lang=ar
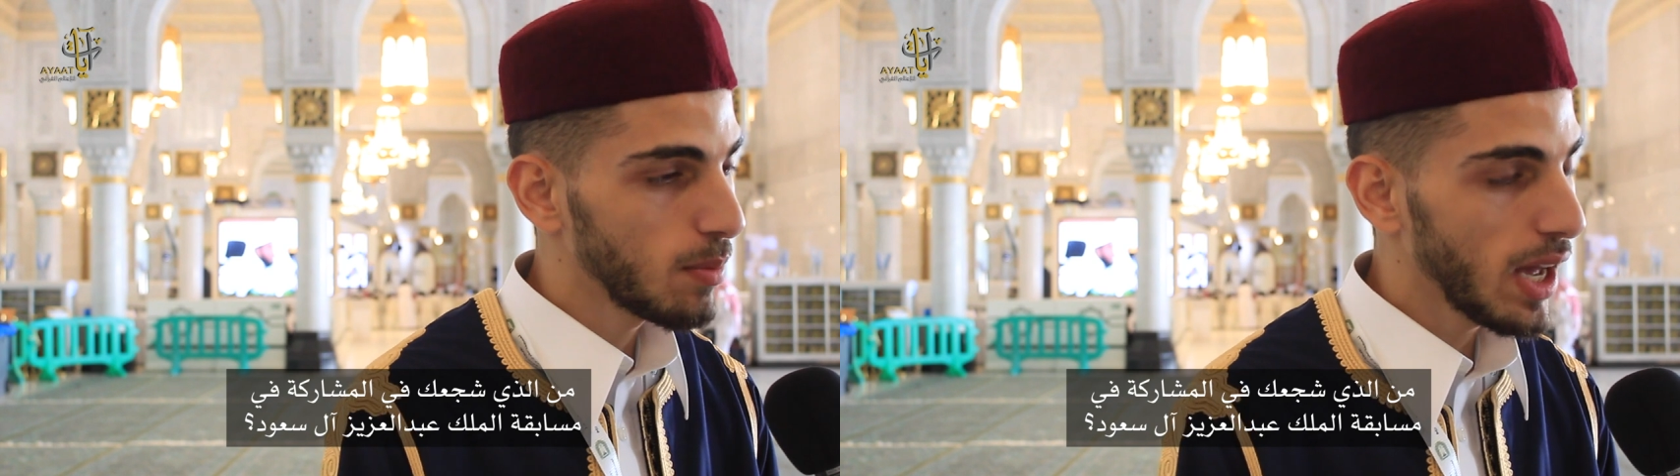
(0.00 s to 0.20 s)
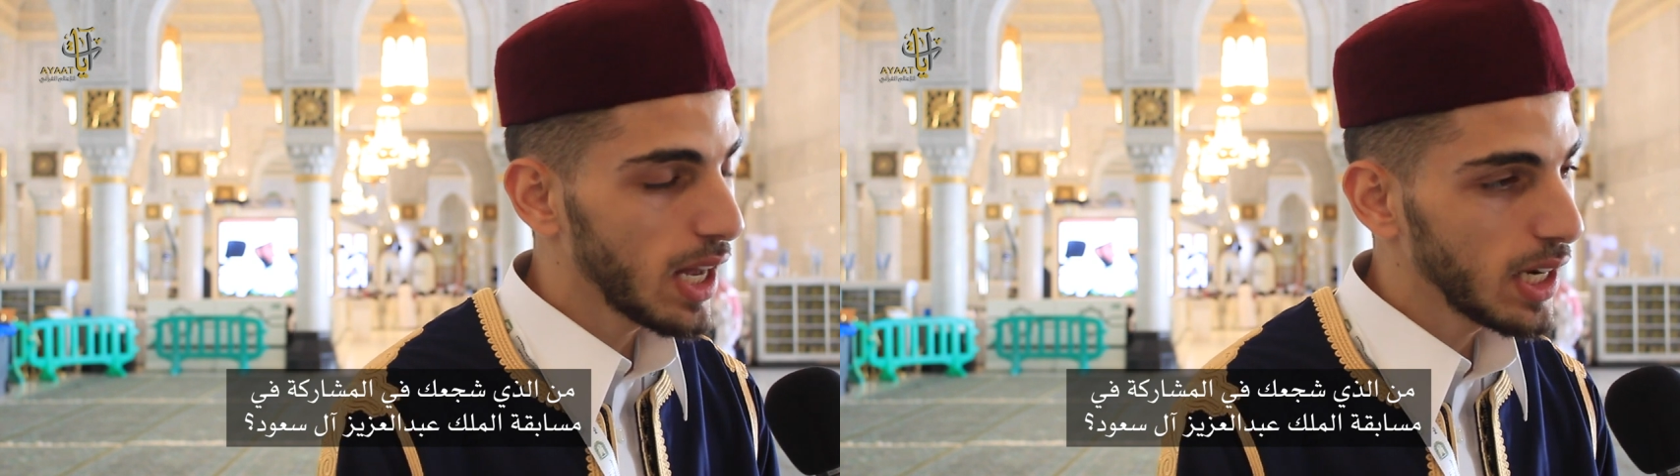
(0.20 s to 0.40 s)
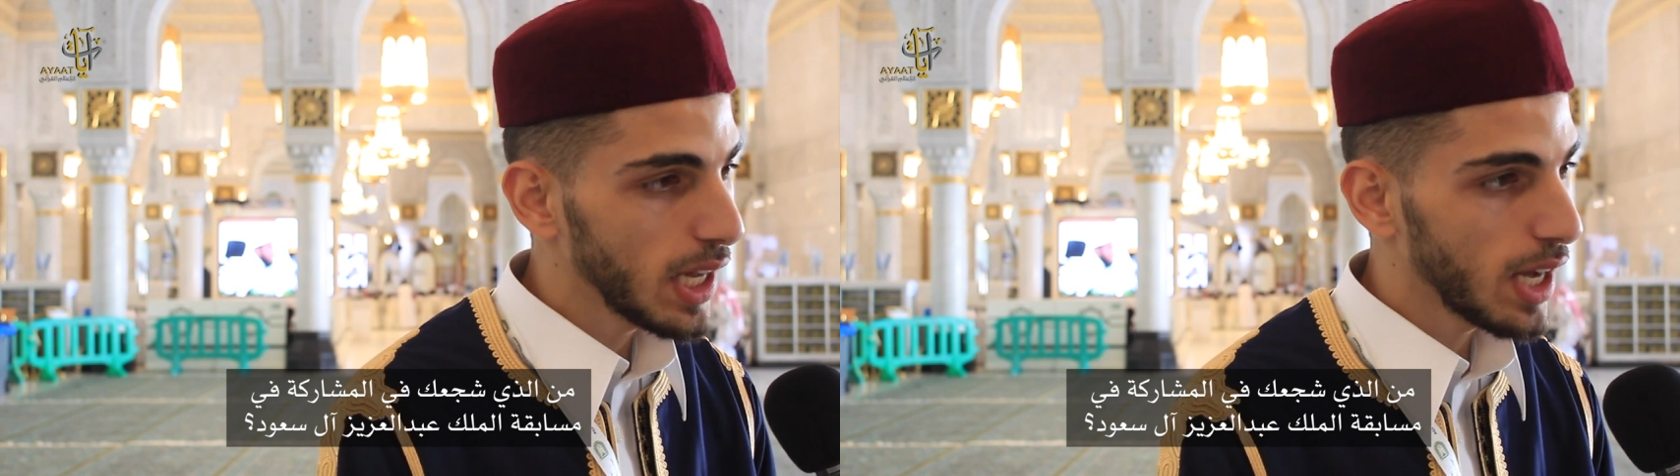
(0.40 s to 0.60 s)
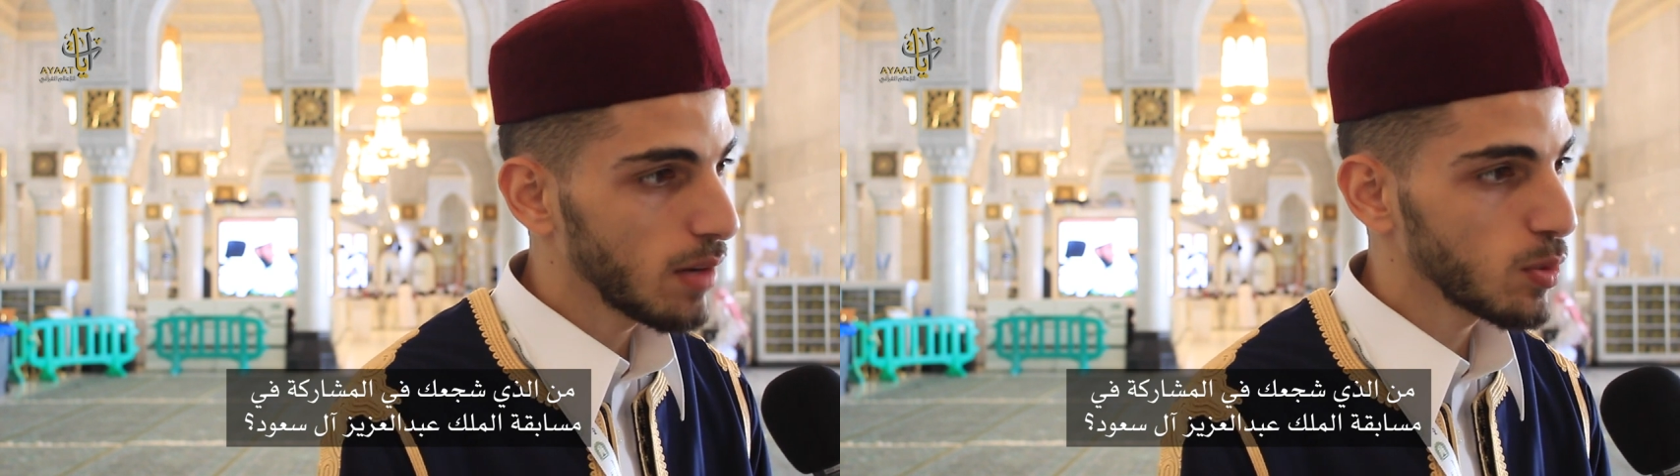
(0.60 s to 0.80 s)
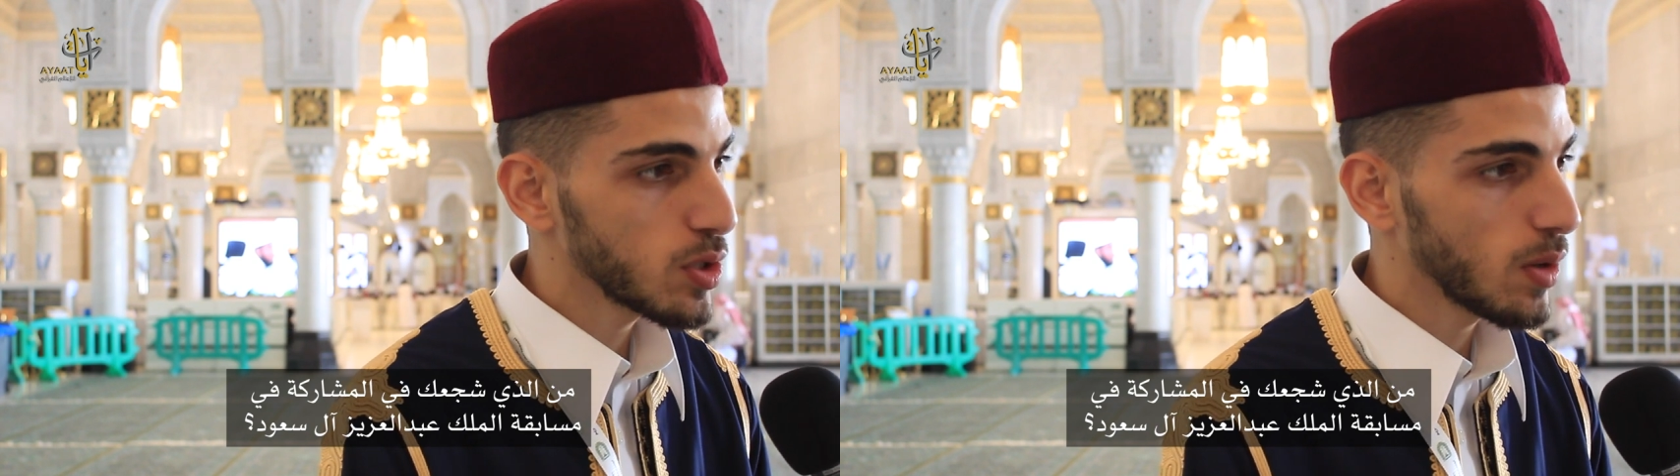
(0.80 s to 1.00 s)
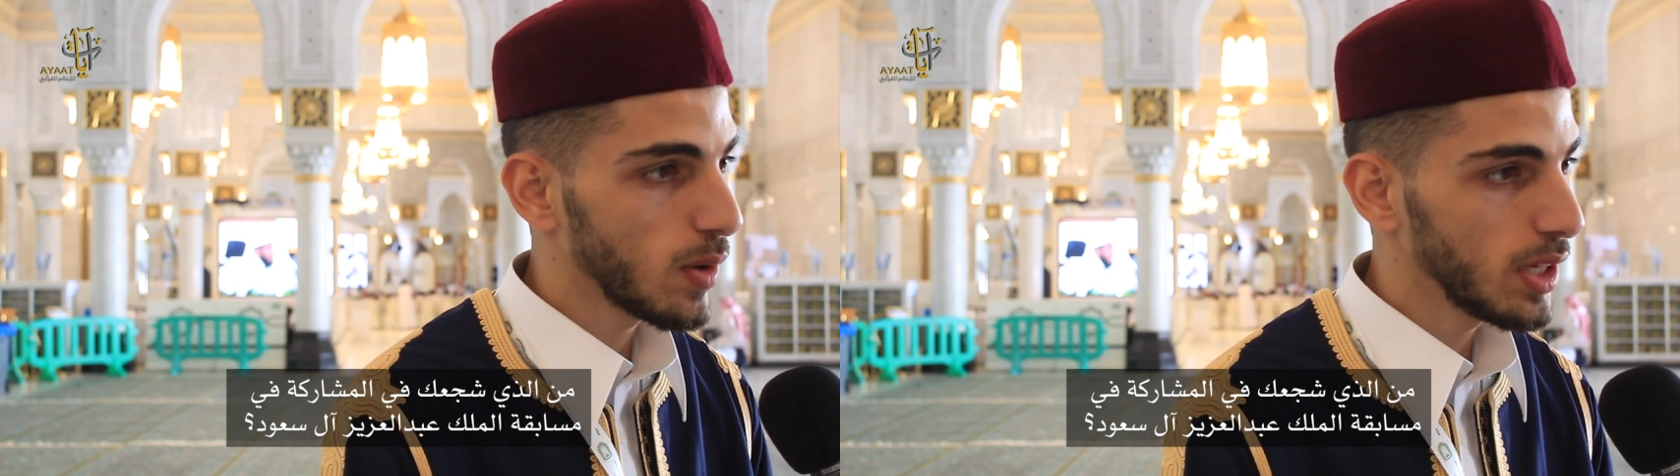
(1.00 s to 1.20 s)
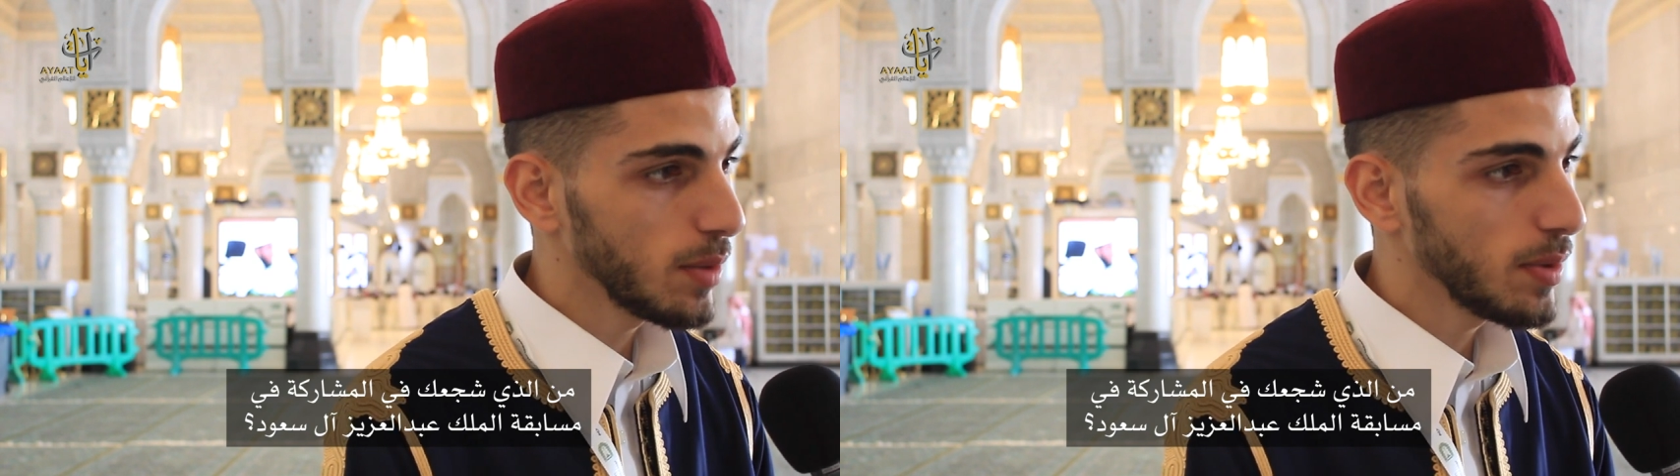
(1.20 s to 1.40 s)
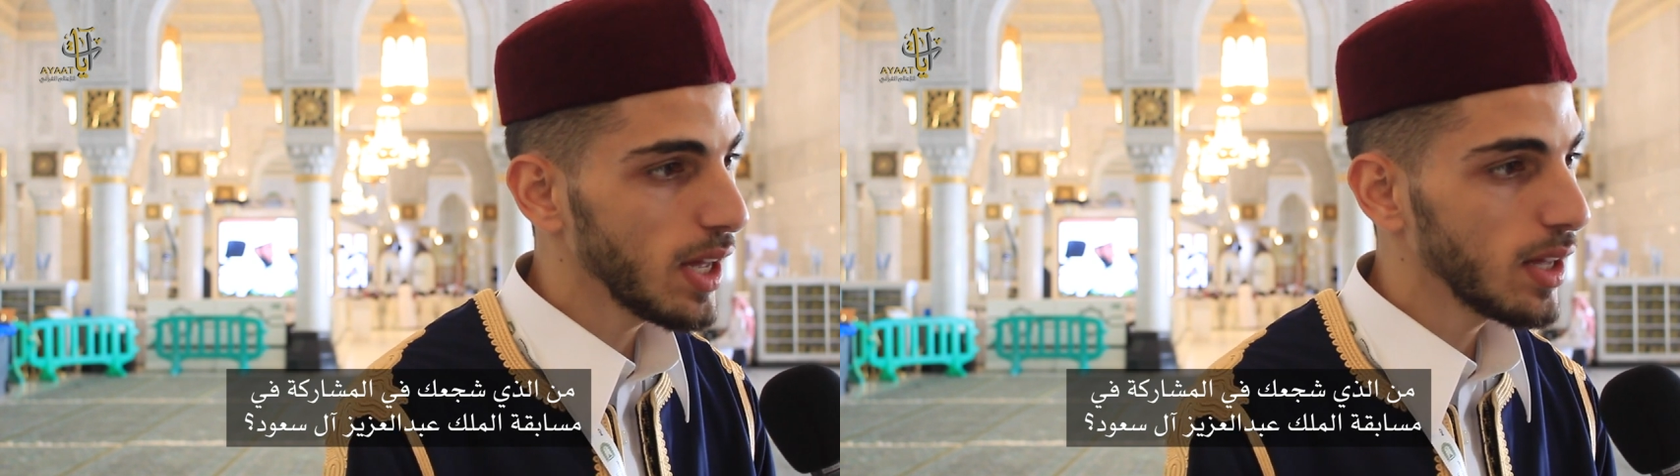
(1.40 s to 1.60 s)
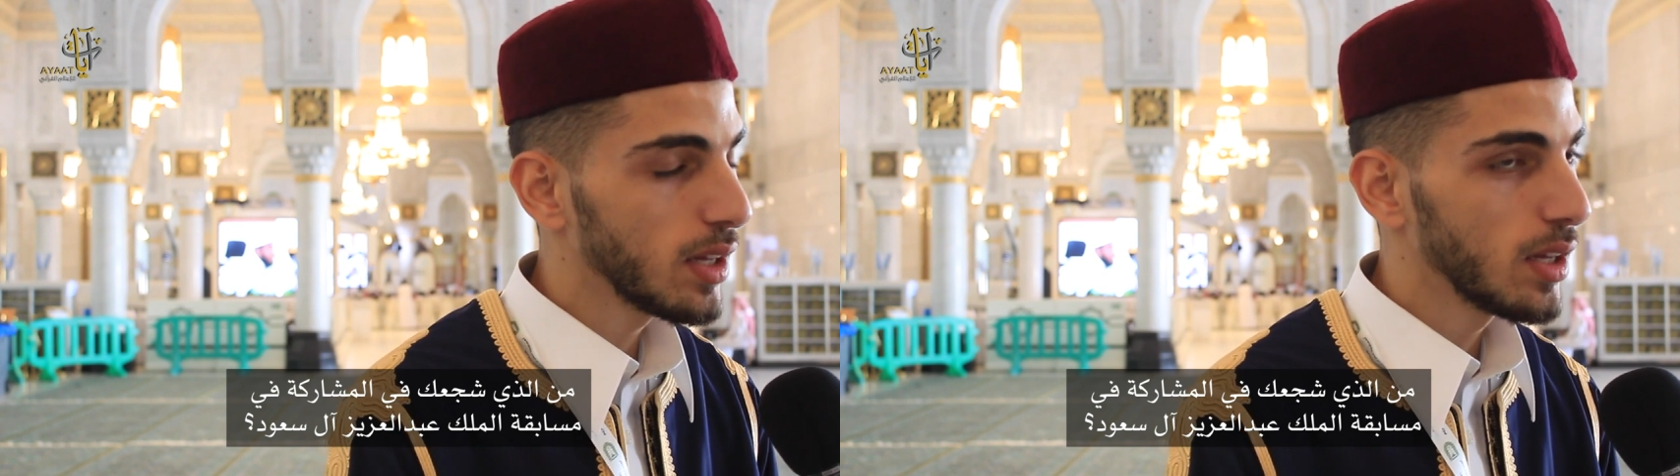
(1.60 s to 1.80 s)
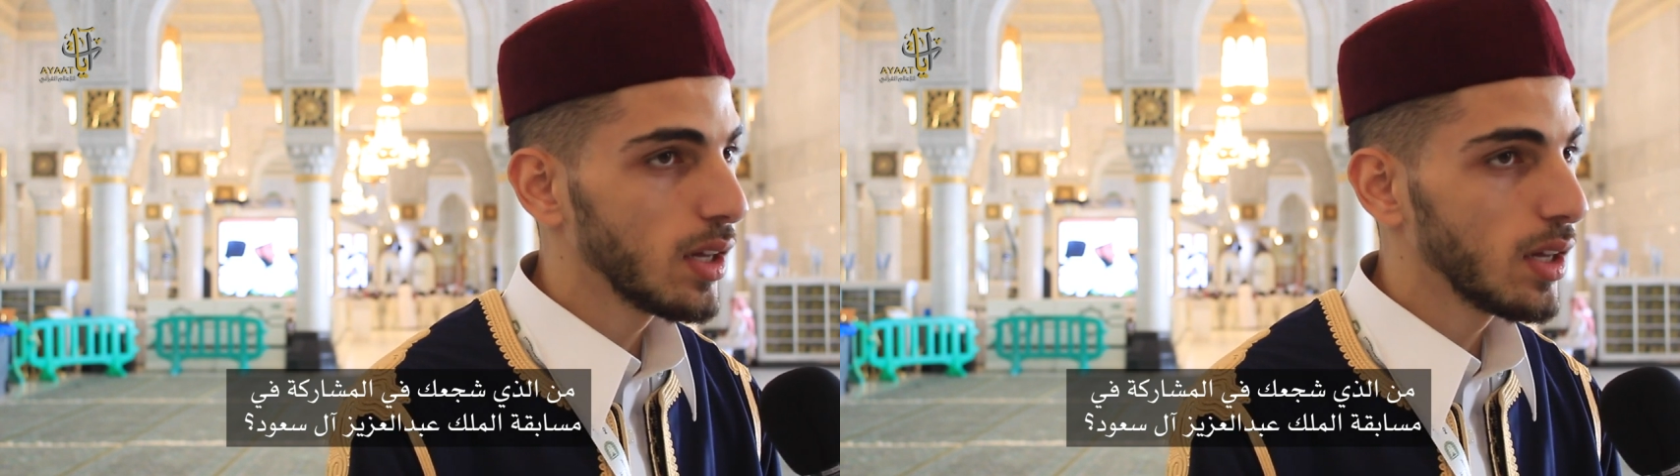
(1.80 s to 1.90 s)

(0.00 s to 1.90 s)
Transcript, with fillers: المحلية على مستوى ليبيا